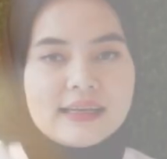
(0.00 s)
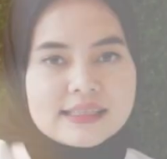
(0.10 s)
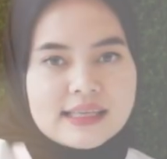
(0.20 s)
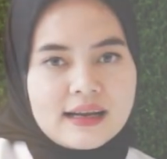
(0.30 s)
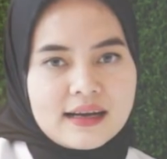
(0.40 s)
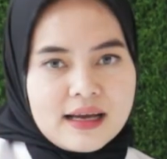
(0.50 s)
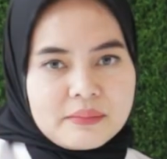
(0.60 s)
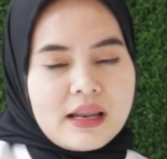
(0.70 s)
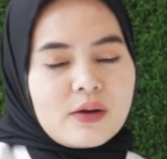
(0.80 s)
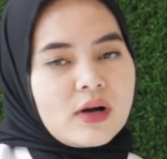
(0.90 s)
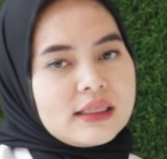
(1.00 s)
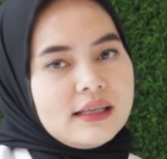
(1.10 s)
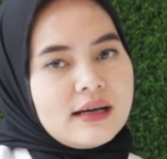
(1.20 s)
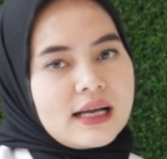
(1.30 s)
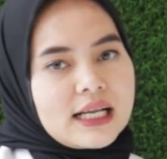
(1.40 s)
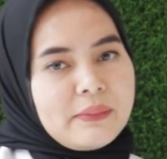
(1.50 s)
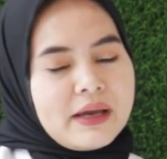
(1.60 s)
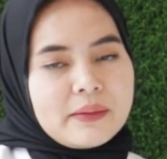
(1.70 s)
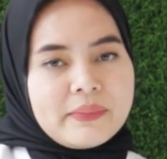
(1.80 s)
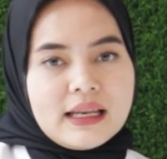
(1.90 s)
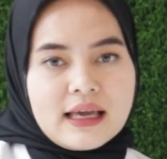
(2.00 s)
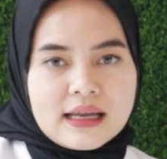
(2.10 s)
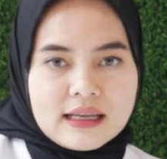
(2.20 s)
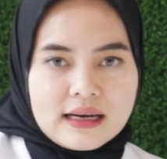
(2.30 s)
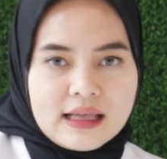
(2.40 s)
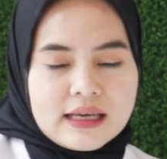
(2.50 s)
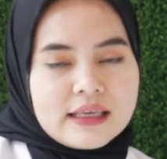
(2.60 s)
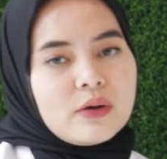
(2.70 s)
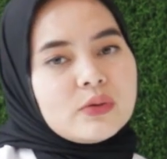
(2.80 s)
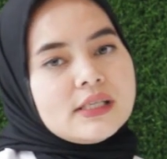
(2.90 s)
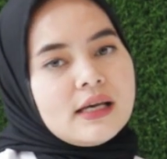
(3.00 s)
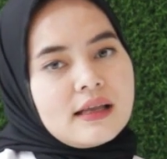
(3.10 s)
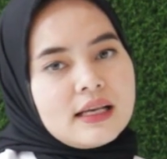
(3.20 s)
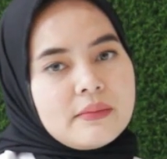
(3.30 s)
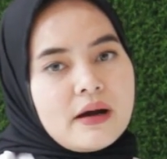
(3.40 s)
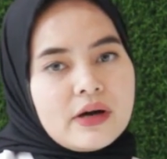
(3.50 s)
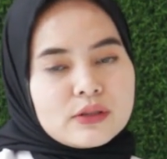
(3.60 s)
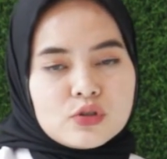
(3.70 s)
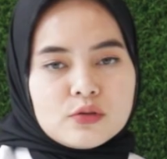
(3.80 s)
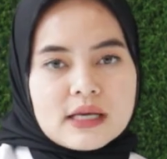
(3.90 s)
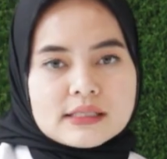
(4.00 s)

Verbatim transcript: tidak disarankan melakukan tindakan chemical peeling adalah yang usianya di bawah 17